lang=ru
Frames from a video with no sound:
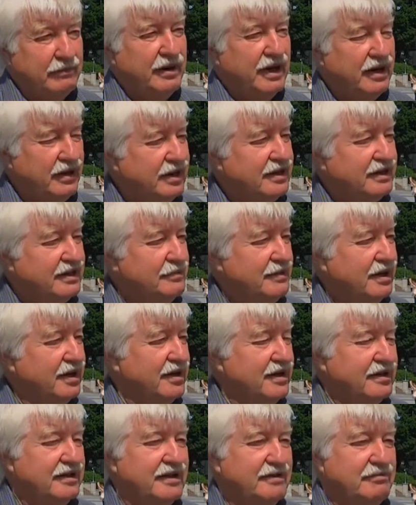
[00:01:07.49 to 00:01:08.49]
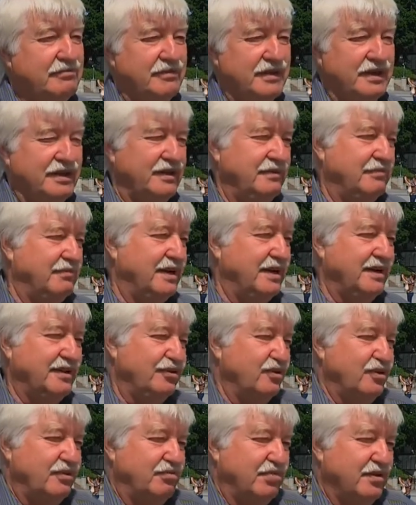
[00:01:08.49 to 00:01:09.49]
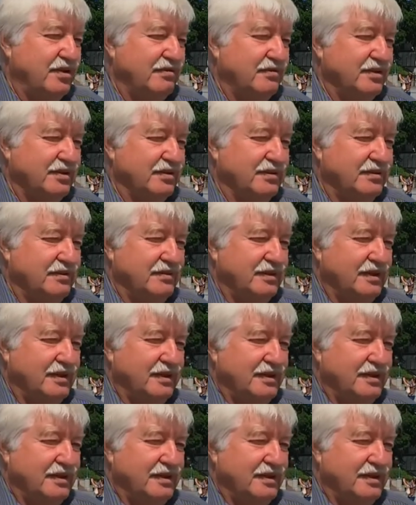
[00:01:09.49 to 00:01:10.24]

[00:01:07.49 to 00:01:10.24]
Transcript: богатым городам, и по этому поводу –